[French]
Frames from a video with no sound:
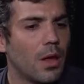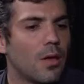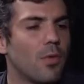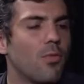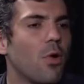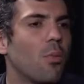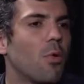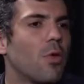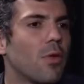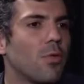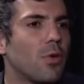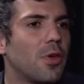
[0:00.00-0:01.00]
Qu'est-ce que vous
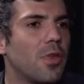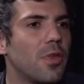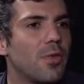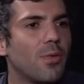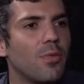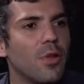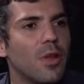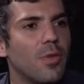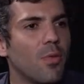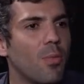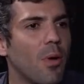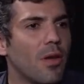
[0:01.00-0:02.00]
répondez à ceux qui disent qu'une
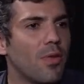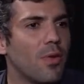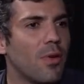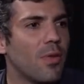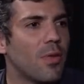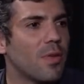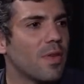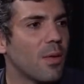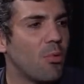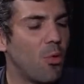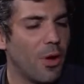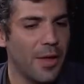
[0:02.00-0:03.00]
élection de Biden,
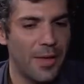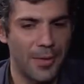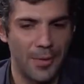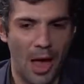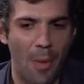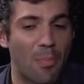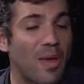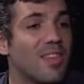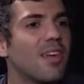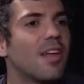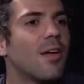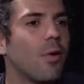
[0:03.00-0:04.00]
ça pourrait
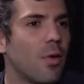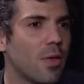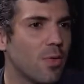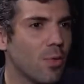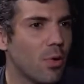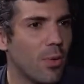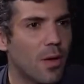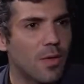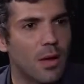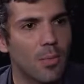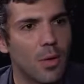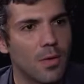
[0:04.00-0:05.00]
apaiser les relations
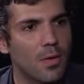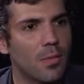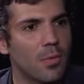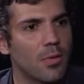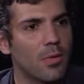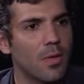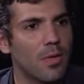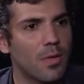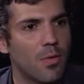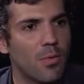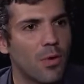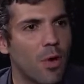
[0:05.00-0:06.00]
commerciales, par exemple, entre les
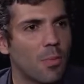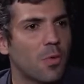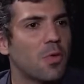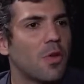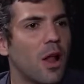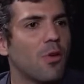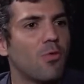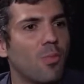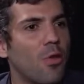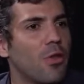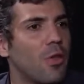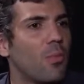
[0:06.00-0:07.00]
États-Unis oui, Parce que c'est
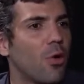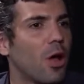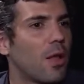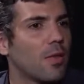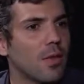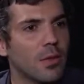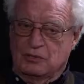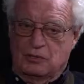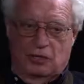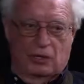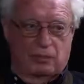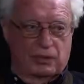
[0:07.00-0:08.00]
l'argument des démocrates.
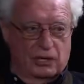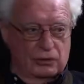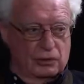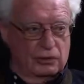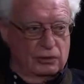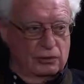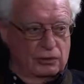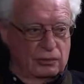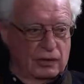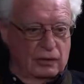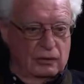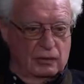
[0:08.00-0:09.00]
C'est bien entendu,
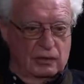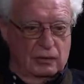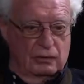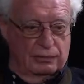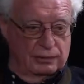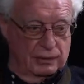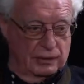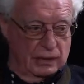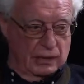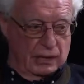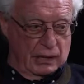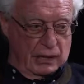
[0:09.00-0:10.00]
mais il
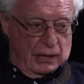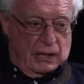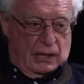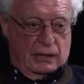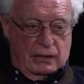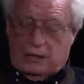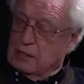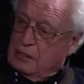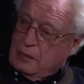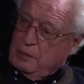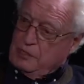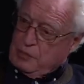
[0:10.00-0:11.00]
n'y a rien
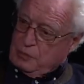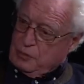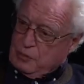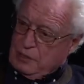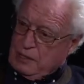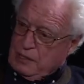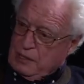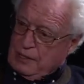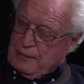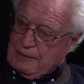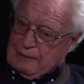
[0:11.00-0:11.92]
à apaiser puisque les